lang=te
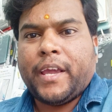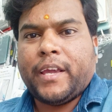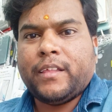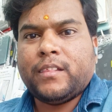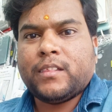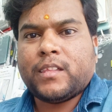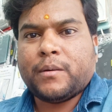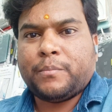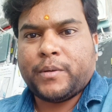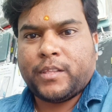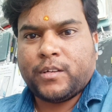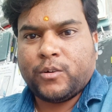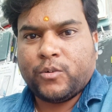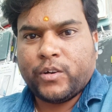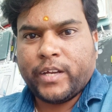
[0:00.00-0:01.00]
ఇంత పెద్ద
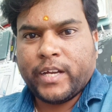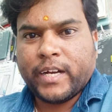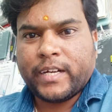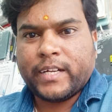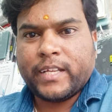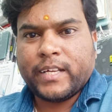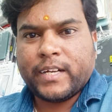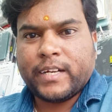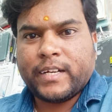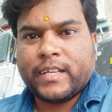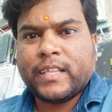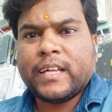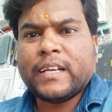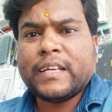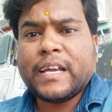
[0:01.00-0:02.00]
గుడి కట్టిరంటే
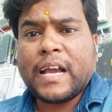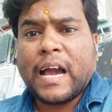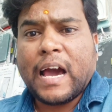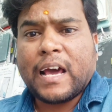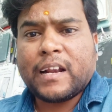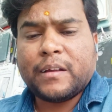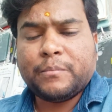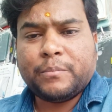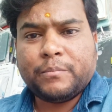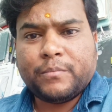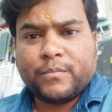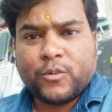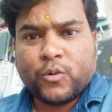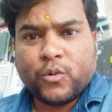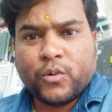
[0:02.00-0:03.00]
దానికి కారణం
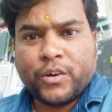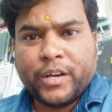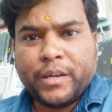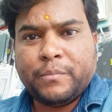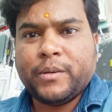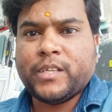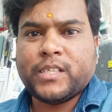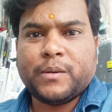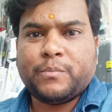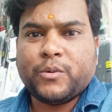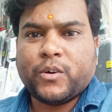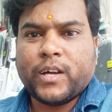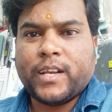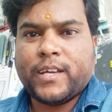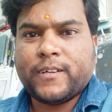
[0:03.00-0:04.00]
ఓన్లీ బీజేపీ
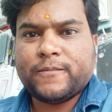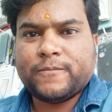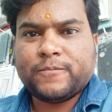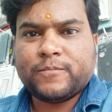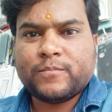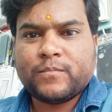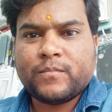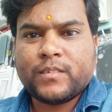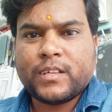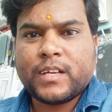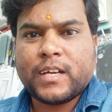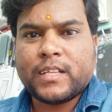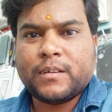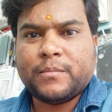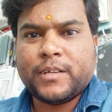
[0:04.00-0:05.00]
వాళ్ళే
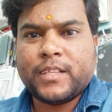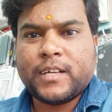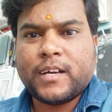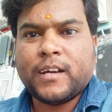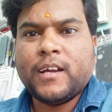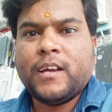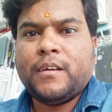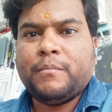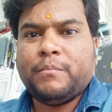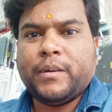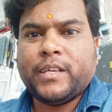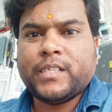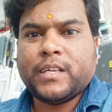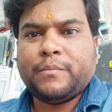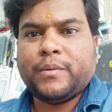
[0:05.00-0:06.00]
అర్థమైందా
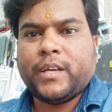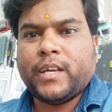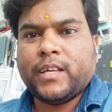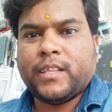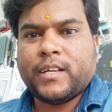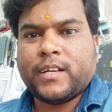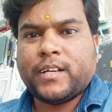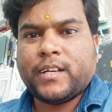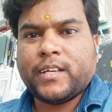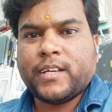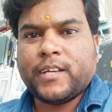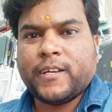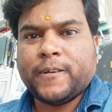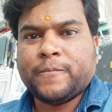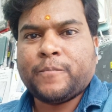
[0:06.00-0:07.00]
బీజేపీ ఏంటంటే
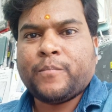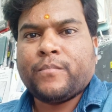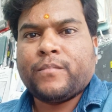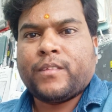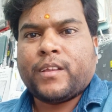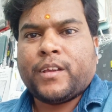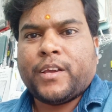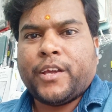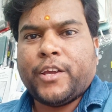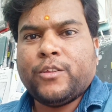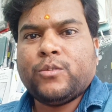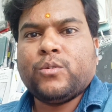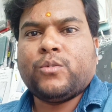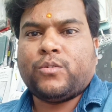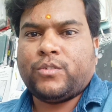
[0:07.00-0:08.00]

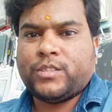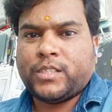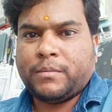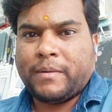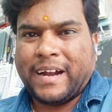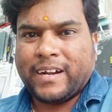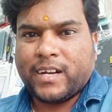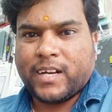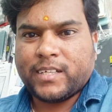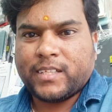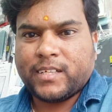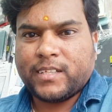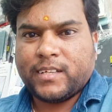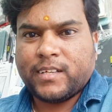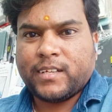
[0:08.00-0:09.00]
హిందూ గురించి
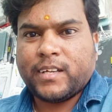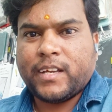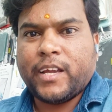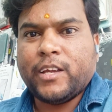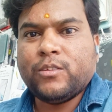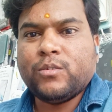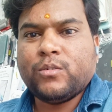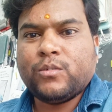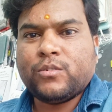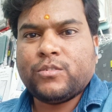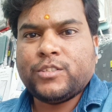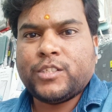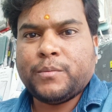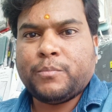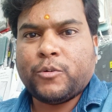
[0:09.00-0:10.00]
మాట్లాడుతుంది హిందూ
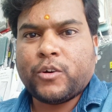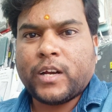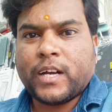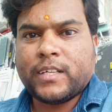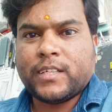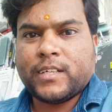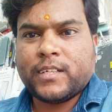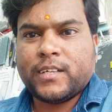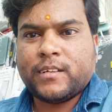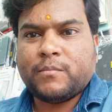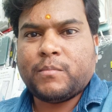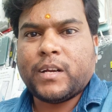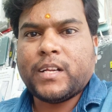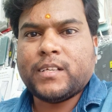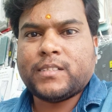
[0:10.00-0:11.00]
గురించి పోరాడుతుంది
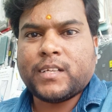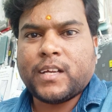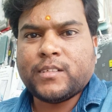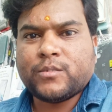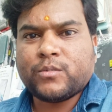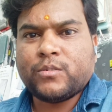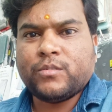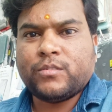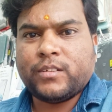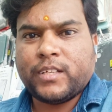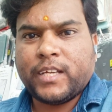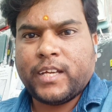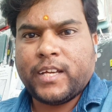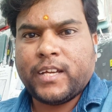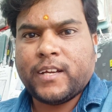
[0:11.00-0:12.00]
మన
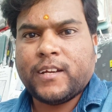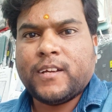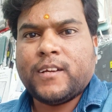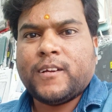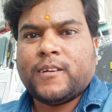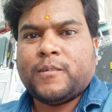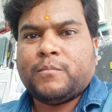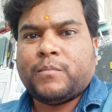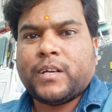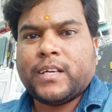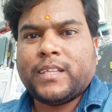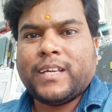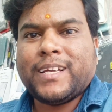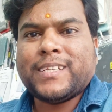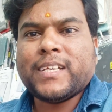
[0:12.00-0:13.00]
సంస్కృతిని మన
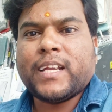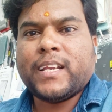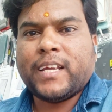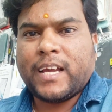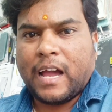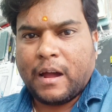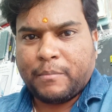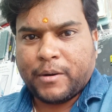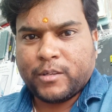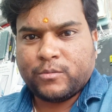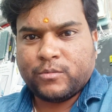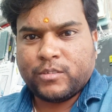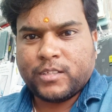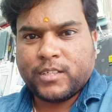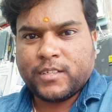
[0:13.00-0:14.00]
దేశాన్ని
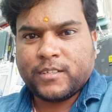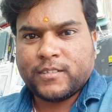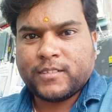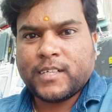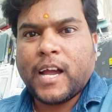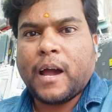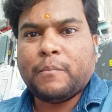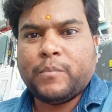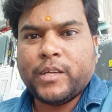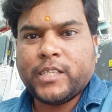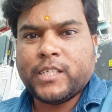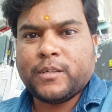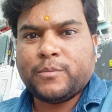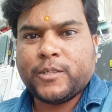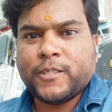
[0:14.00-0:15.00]
కాపాడుతుంది ఆ
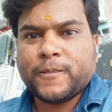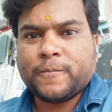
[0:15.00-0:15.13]
బీజేపీ